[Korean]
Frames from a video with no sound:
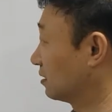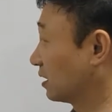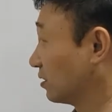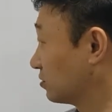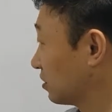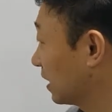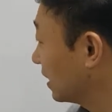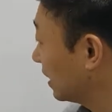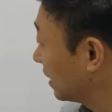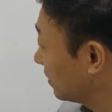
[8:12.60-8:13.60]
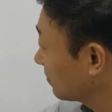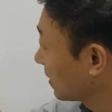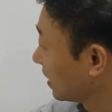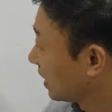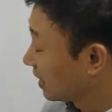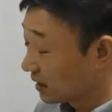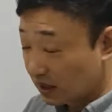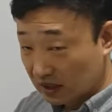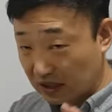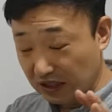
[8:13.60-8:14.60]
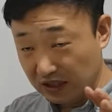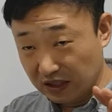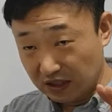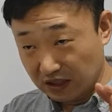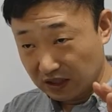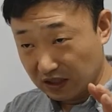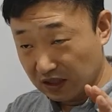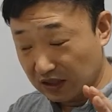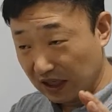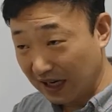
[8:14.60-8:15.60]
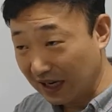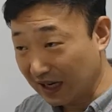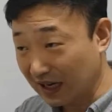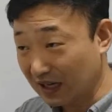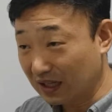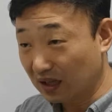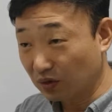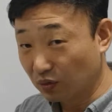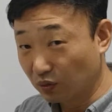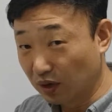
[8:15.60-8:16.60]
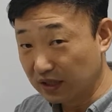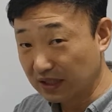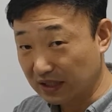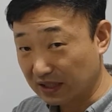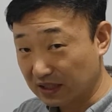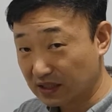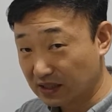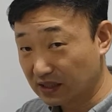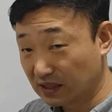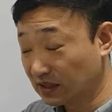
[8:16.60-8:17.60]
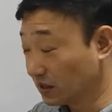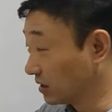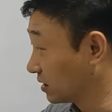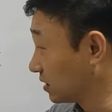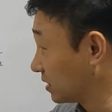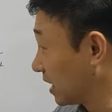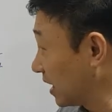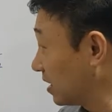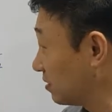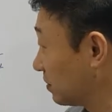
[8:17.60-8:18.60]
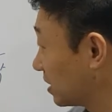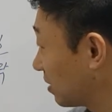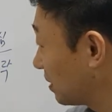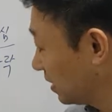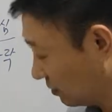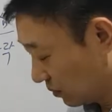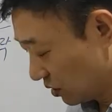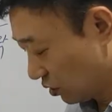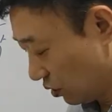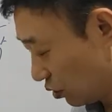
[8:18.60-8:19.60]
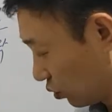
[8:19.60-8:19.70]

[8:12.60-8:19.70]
된 거죠. 약간 그, 그 타락하게 된 원인, 그, 그, 그 계기는 뭐냐면 뭐죠?